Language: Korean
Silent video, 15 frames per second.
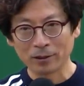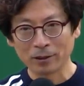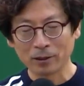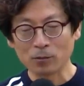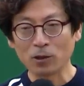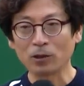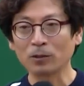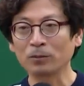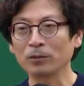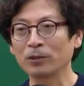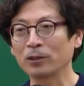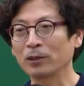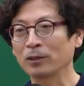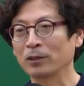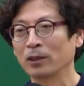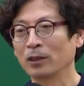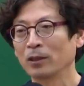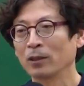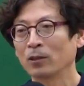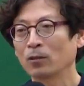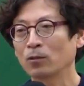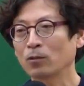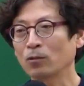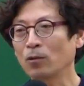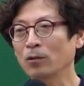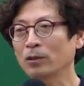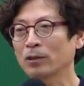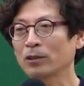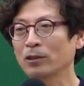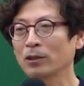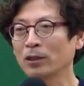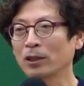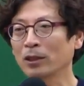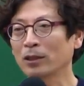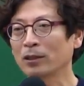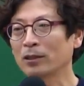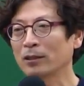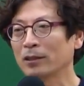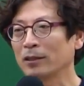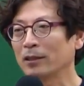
그럼 여러분들은 꼭 저기